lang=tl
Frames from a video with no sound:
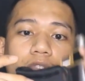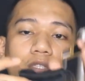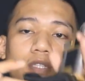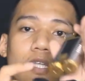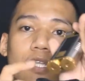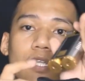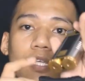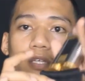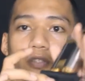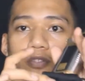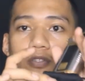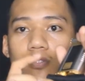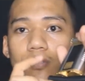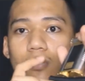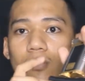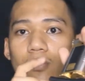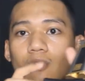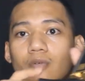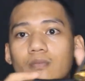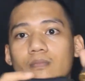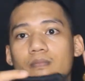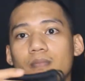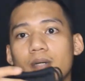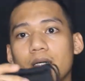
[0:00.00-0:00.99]
nilalagay siya sa
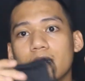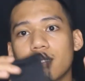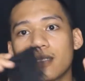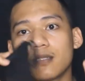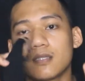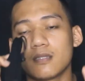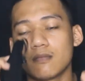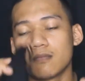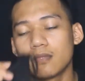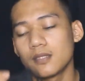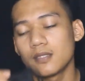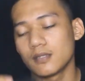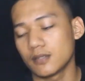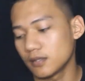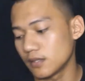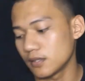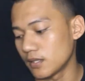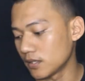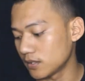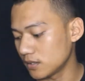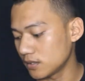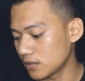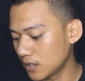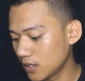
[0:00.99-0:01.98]
loob para hindi
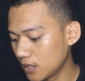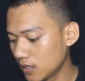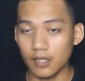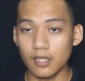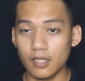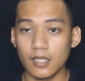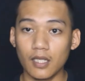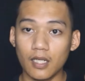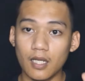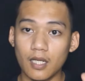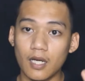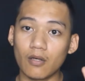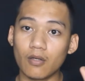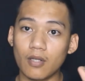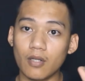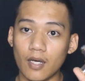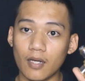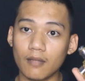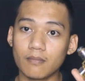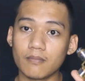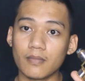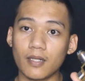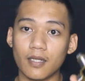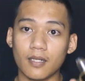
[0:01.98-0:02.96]
magasgas. Then nilala ko
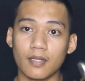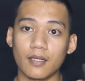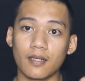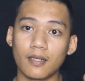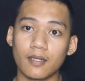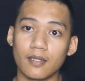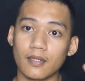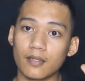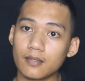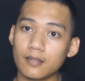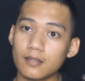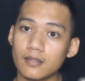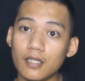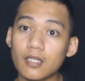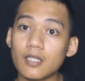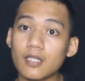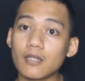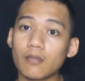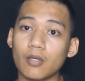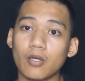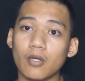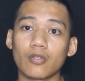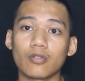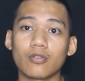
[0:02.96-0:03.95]
lang para hindi
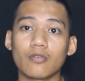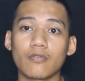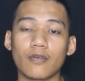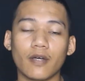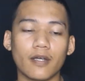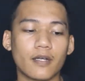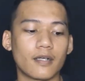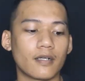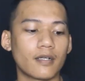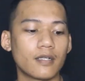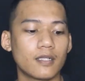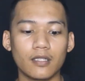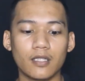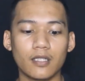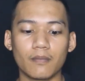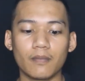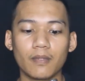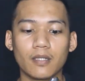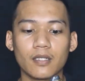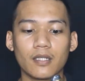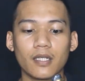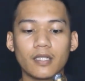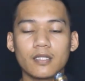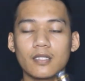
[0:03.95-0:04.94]
rin mag-auto fire. Then
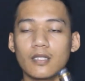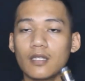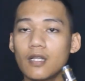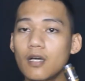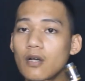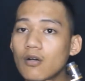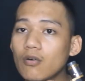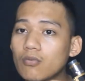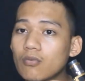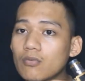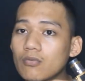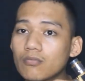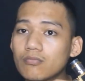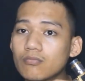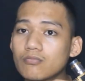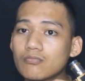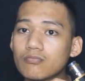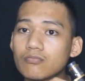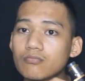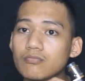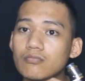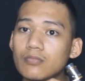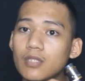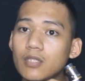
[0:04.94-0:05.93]
kapag ready na akong
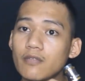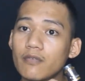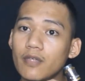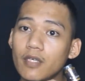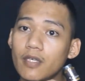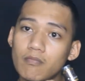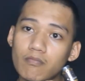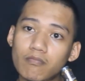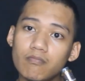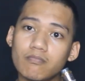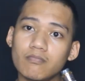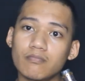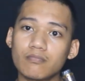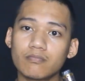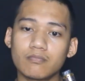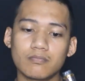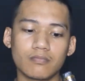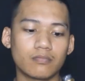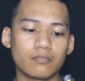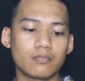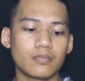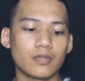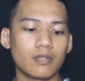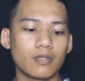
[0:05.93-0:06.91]
mag-vape,
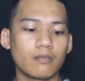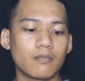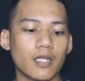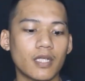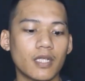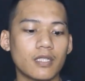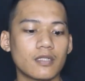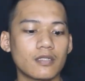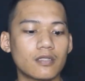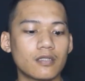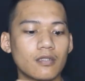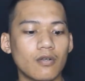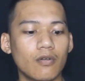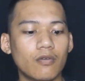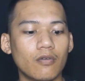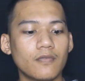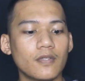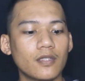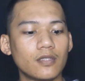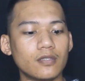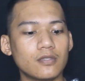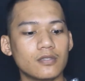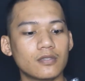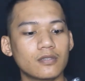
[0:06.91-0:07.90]
pag break na sa
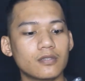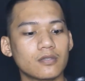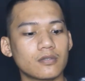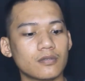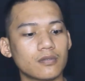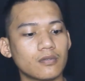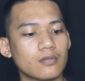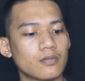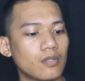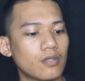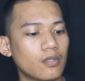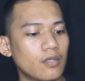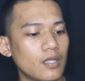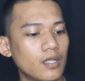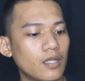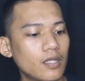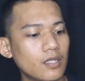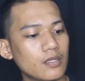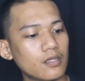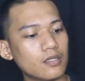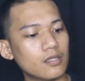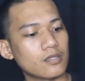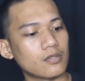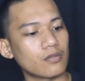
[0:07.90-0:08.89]
office, or
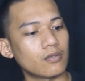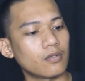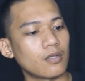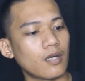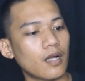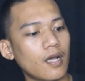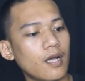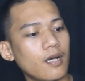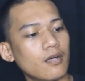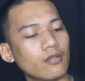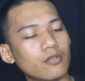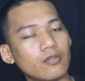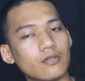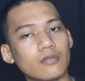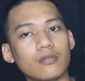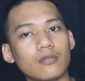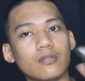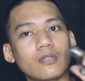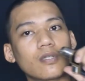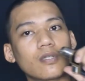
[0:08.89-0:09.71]
lunch, or out,